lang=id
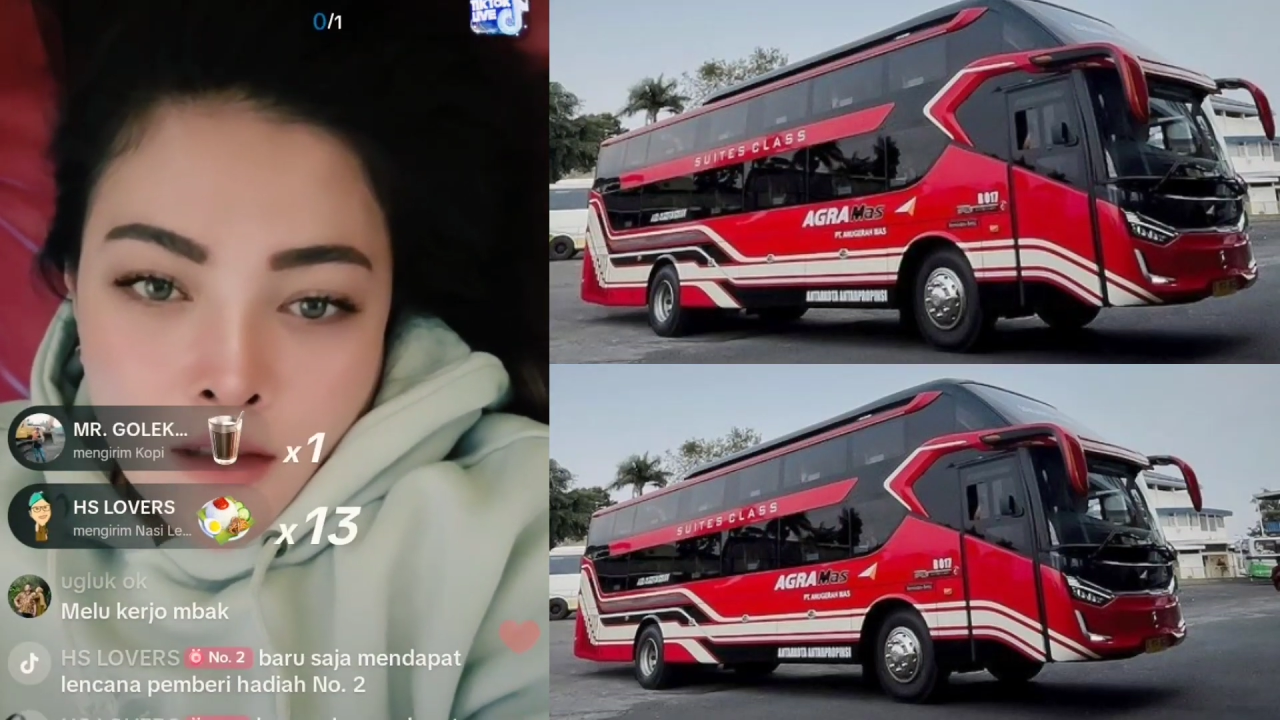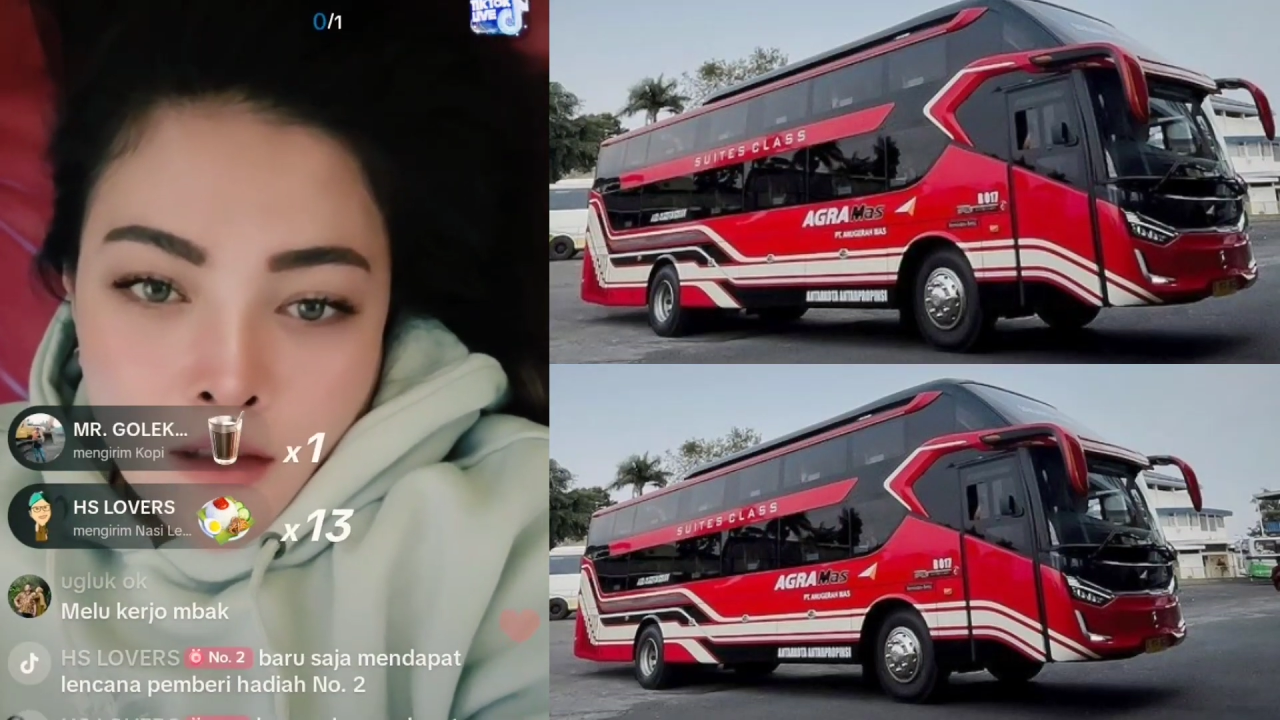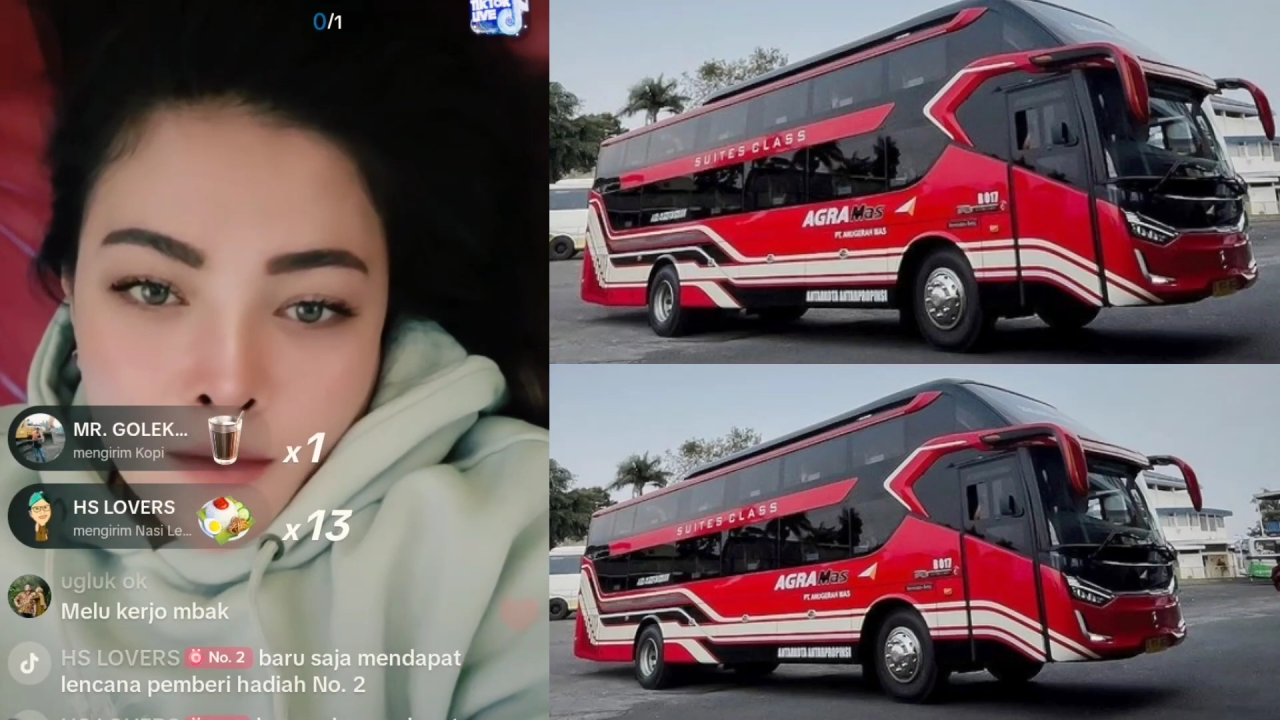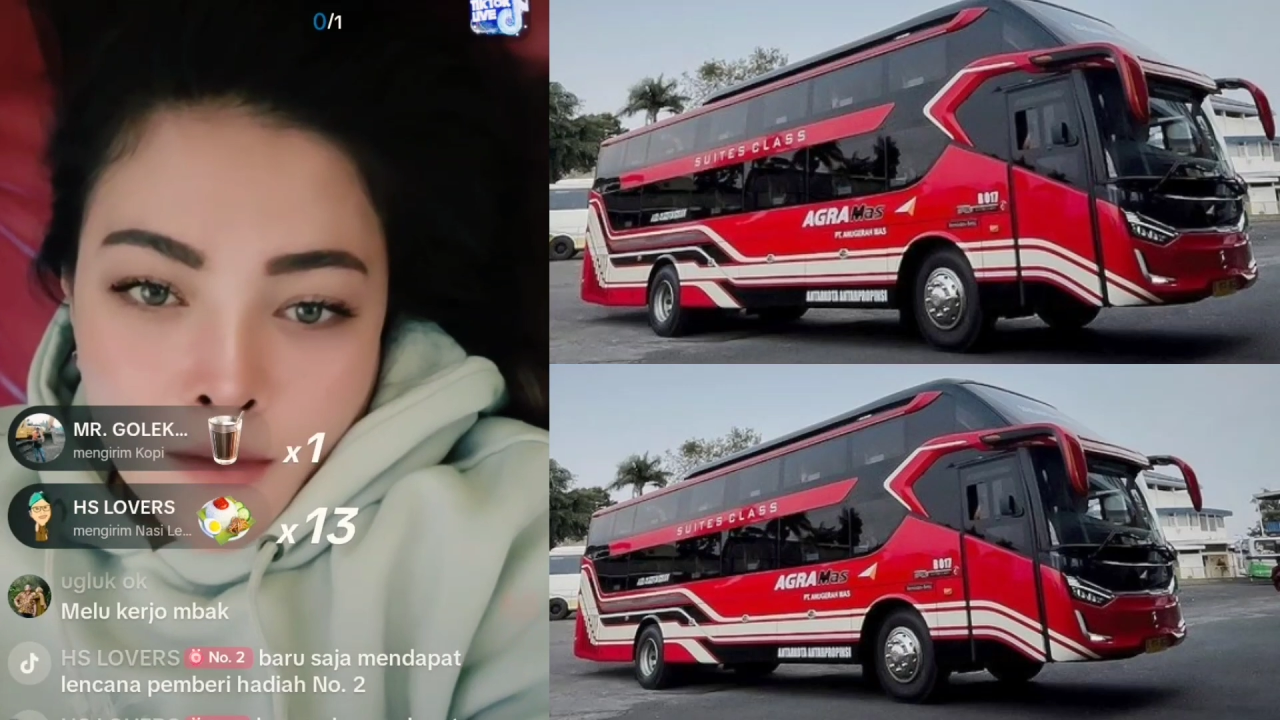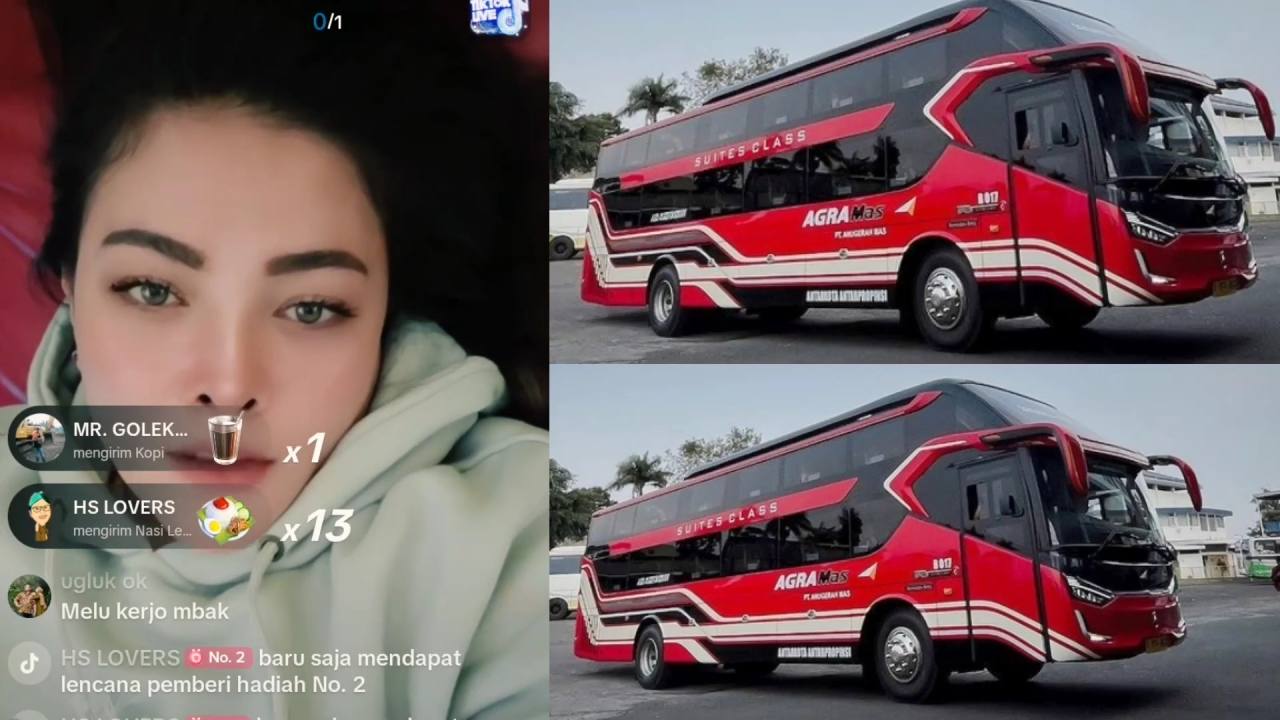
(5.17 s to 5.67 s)

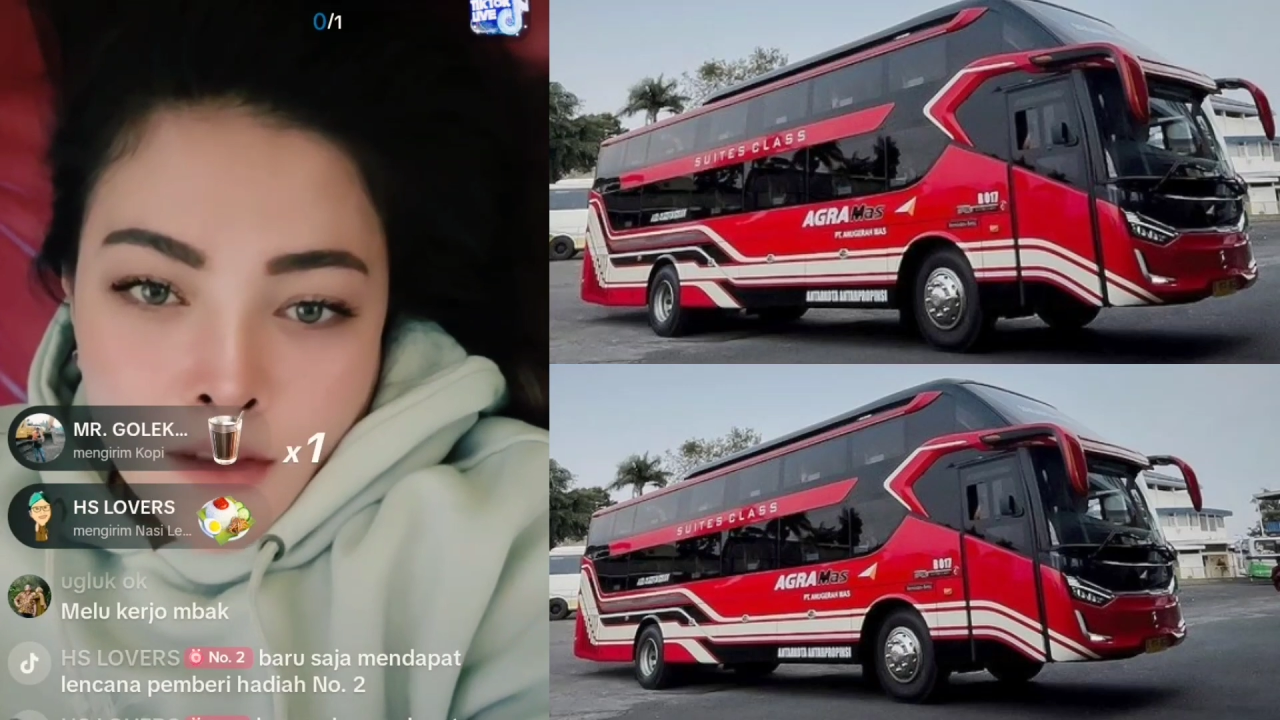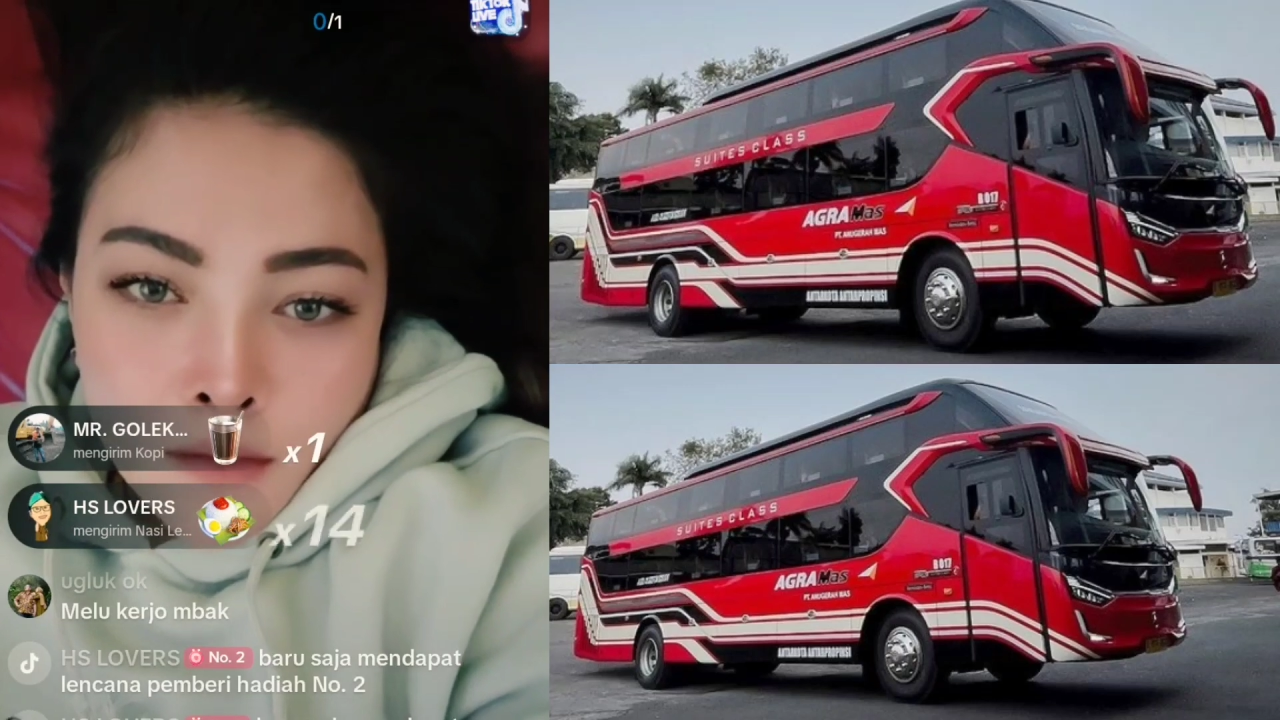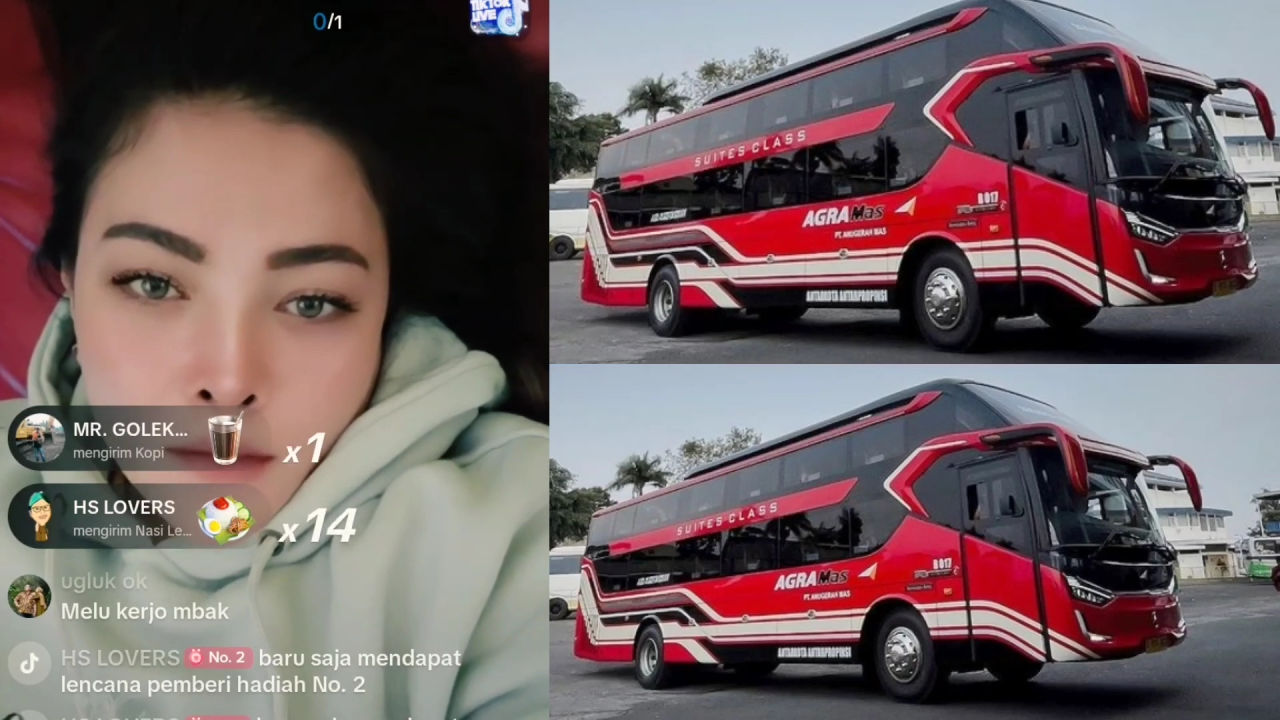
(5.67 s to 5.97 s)
Lopez